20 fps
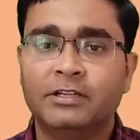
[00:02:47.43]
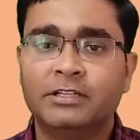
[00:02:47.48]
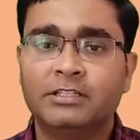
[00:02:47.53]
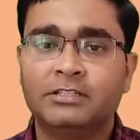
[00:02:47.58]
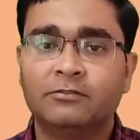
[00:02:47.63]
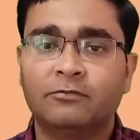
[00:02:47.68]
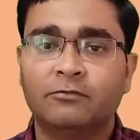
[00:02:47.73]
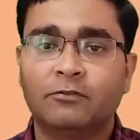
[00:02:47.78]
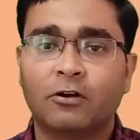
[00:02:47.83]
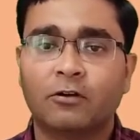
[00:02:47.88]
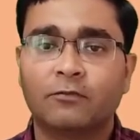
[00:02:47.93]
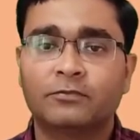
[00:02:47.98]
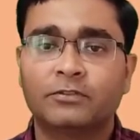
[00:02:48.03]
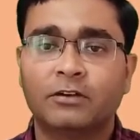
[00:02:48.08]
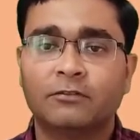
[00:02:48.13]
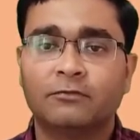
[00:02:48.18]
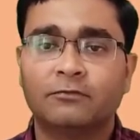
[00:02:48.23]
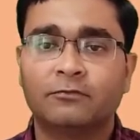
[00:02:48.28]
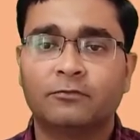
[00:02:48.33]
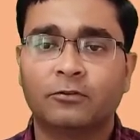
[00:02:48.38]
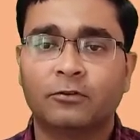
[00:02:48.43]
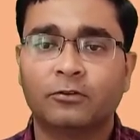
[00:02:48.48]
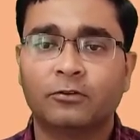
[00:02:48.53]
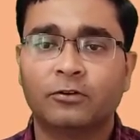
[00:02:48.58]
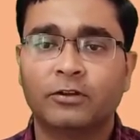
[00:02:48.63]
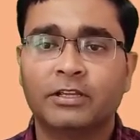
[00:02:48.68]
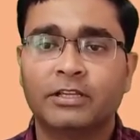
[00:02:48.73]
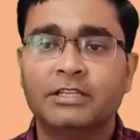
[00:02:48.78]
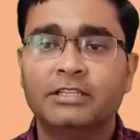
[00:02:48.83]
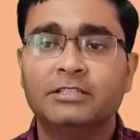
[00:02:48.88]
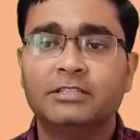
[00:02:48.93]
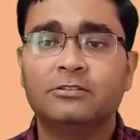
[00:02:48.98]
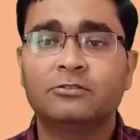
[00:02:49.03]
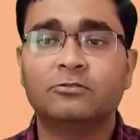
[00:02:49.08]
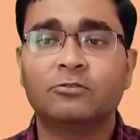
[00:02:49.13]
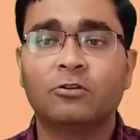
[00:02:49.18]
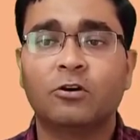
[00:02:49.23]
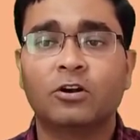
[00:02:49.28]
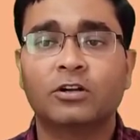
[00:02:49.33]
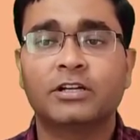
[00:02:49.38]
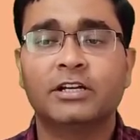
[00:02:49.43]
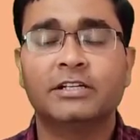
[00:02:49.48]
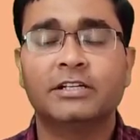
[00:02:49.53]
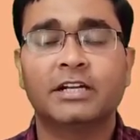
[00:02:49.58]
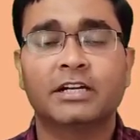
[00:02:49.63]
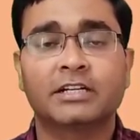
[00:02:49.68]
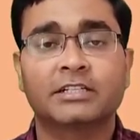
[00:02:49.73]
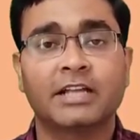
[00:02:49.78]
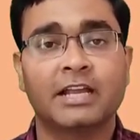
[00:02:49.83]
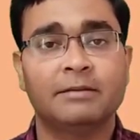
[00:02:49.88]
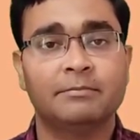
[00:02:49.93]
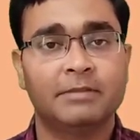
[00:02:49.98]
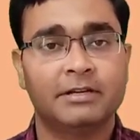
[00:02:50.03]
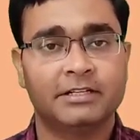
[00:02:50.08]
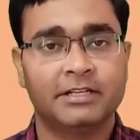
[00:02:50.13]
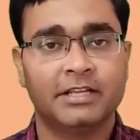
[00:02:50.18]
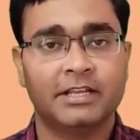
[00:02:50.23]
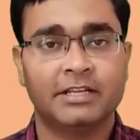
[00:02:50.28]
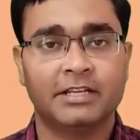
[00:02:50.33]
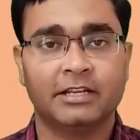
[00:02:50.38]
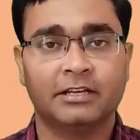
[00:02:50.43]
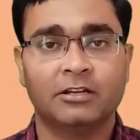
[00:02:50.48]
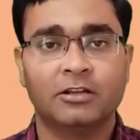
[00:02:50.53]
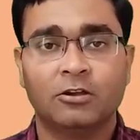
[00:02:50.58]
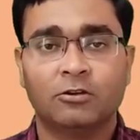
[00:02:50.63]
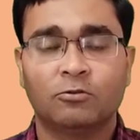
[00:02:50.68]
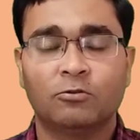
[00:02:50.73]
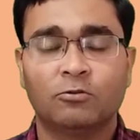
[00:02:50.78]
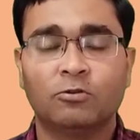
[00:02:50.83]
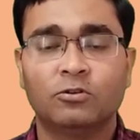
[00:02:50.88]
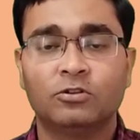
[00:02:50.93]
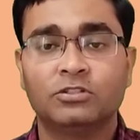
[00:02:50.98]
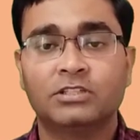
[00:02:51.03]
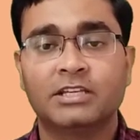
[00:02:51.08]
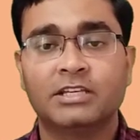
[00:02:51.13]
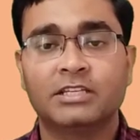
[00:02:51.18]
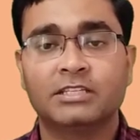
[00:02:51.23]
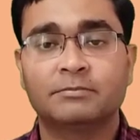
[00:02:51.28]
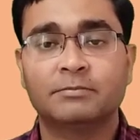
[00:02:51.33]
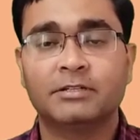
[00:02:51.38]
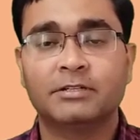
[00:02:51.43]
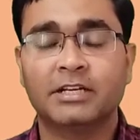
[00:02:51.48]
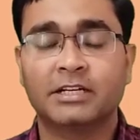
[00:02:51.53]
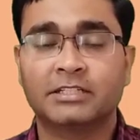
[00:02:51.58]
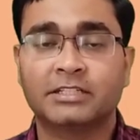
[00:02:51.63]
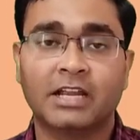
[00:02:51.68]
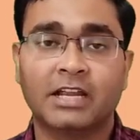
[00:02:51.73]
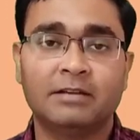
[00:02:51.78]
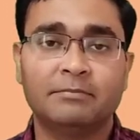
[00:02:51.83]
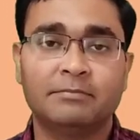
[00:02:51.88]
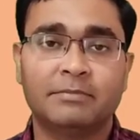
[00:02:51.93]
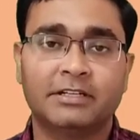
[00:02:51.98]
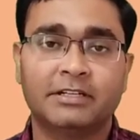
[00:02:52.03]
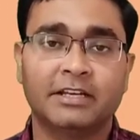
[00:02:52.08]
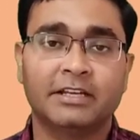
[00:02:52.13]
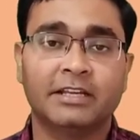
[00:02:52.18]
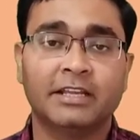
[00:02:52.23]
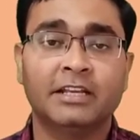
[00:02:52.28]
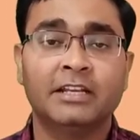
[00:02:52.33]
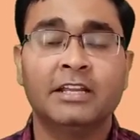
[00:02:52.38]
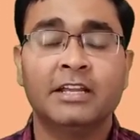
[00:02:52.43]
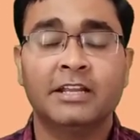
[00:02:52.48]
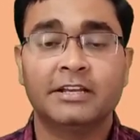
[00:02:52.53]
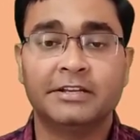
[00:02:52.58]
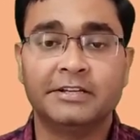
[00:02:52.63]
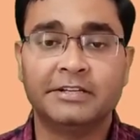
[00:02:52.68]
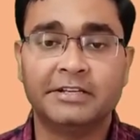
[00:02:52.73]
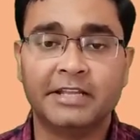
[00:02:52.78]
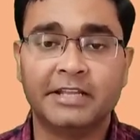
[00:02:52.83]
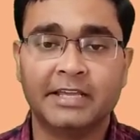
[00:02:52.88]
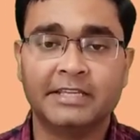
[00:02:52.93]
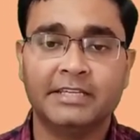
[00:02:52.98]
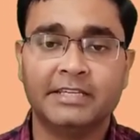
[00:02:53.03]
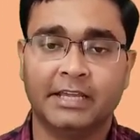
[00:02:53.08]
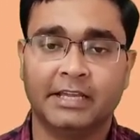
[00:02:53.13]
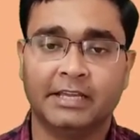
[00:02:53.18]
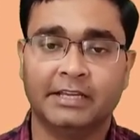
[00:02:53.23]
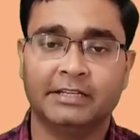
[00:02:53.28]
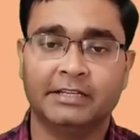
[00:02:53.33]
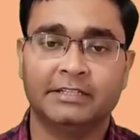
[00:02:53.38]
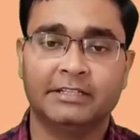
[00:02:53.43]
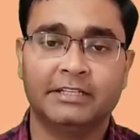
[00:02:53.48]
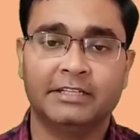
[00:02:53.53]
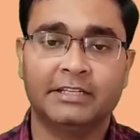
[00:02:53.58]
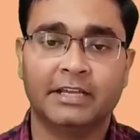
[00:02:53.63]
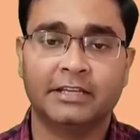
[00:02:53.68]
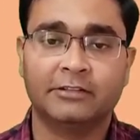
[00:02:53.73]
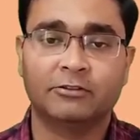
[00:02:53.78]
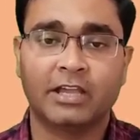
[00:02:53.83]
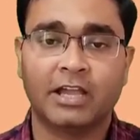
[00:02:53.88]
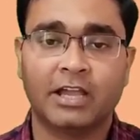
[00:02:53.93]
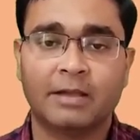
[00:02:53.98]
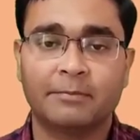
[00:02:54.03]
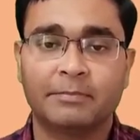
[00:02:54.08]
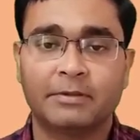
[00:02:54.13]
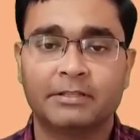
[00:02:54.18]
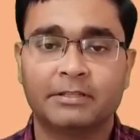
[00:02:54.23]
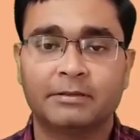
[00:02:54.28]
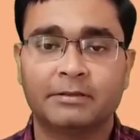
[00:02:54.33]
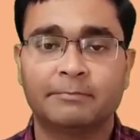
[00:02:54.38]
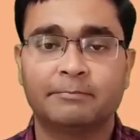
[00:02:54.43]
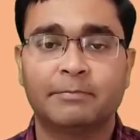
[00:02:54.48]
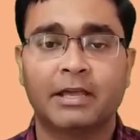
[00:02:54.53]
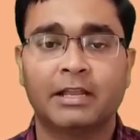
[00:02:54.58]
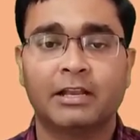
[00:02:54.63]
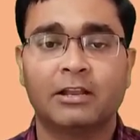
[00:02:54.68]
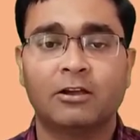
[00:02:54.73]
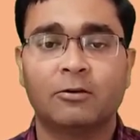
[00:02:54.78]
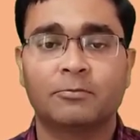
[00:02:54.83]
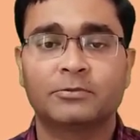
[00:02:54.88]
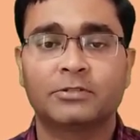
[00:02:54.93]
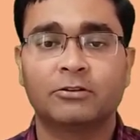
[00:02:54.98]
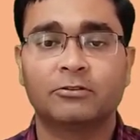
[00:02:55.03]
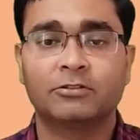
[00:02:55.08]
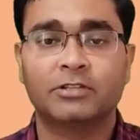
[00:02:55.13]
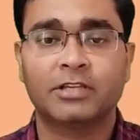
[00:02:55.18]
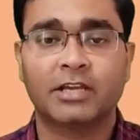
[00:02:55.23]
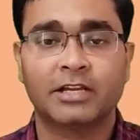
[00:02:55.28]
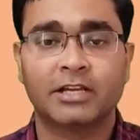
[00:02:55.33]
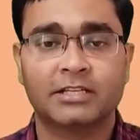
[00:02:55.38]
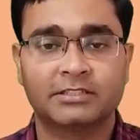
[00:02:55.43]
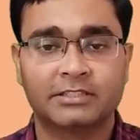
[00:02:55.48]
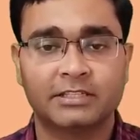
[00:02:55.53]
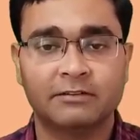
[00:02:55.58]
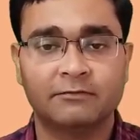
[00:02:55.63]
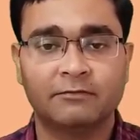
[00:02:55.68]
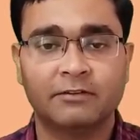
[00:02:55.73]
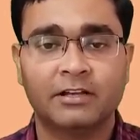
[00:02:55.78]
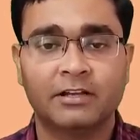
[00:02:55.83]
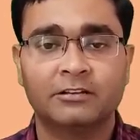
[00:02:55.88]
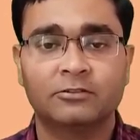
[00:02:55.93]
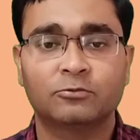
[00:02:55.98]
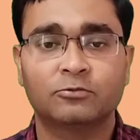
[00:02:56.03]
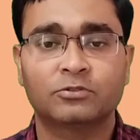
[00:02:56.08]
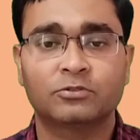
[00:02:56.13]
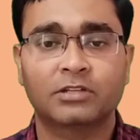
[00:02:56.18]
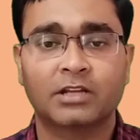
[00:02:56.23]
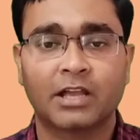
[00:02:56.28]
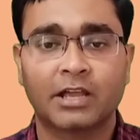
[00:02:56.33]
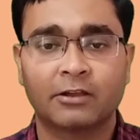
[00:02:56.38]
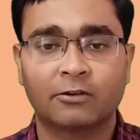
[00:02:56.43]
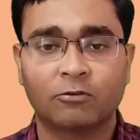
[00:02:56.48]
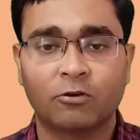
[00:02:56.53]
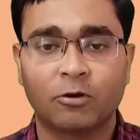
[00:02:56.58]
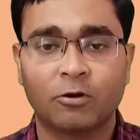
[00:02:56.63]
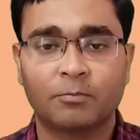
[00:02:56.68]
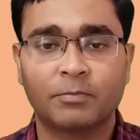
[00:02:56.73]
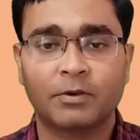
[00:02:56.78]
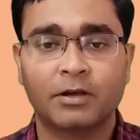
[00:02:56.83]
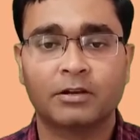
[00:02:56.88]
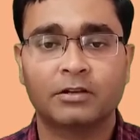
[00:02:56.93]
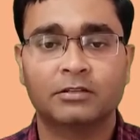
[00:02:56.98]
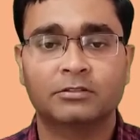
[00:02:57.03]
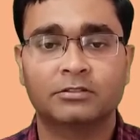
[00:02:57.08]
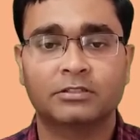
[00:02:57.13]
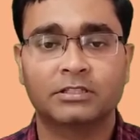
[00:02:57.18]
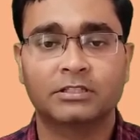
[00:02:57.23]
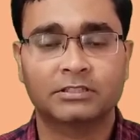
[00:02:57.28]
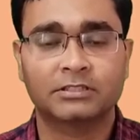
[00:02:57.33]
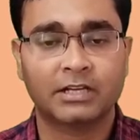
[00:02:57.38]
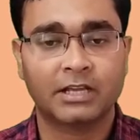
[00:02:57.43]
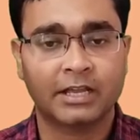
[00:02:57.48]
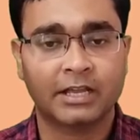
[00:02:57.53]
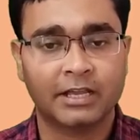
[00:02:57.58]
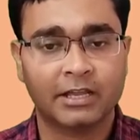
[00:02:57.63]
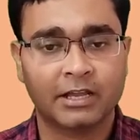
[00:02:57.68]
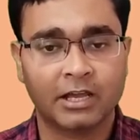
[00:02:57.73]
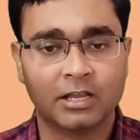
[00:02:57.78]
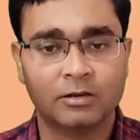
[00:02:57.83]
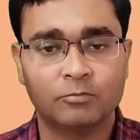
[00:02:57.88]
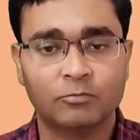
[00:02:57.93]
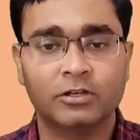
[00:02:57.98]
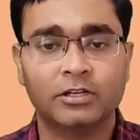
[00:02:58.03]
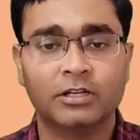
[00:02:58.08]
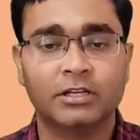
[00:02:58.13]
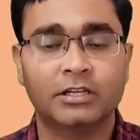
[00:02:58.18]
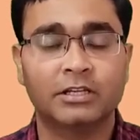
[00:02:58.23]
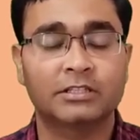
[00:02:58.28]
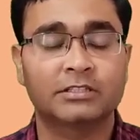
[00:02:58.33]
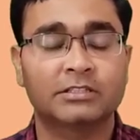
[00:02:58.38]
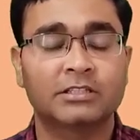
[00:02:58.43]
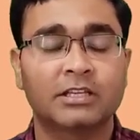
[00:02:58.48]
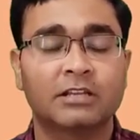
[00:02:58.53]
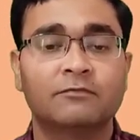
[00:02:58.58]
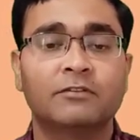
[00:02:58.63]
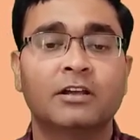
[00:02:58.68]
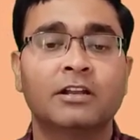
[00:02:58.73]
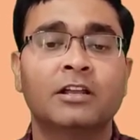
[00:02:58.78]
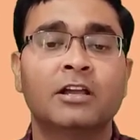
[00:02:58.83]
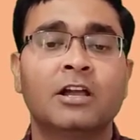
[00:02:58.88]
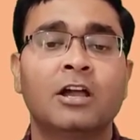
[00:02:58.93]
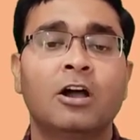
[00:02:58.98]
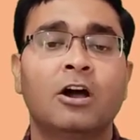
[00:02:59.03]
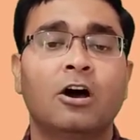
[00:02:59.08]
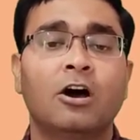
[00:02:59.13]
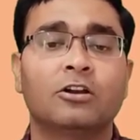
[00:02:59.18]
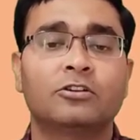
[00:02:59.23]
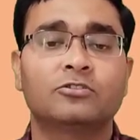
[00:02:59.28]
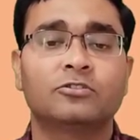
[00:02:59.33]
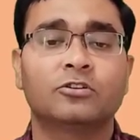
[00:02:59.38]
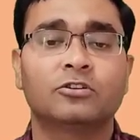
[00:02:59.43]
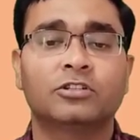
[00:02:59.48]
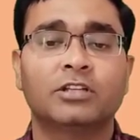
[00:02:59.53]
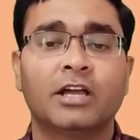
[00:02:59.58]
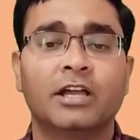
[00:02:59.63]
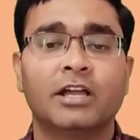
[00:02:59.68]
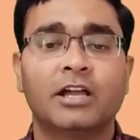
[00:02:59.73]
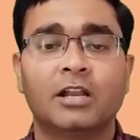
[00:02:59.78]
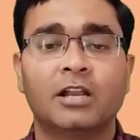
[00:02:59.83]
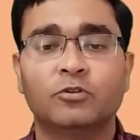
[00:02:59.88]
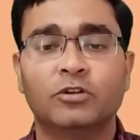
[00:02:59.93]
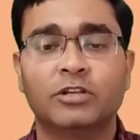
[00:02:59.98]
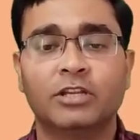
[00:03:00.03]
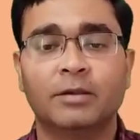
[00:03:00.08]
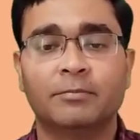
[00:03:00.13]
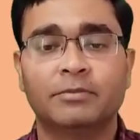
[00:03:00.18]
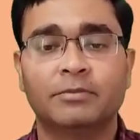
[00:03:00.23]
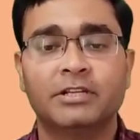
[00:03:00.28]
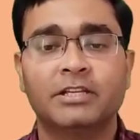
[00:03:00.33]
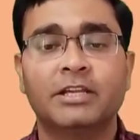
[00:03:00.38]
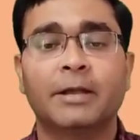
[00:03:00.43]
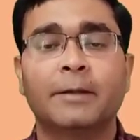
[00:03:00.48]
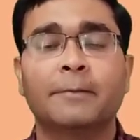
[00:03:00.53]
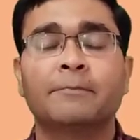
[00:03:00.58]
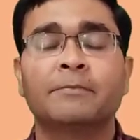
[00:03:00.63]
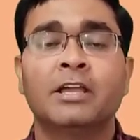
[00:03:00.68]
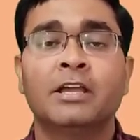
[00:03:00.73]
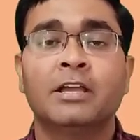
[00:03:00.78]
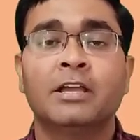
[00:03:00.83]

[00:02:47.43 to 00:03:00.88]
विच ऑफ द फॉलोइंग इज नॉट ए डक्टाइल मेटेरियल कौन सा इसमें डक्टाइल मटेरियल नहीं है ठीक है तो यहाँ पे पहला ऑप्शन हो जाएगा सिल्वर दूसरा है कॉपर तीसरा है सल्फर और चौथा है अल्मोनियम ठीक है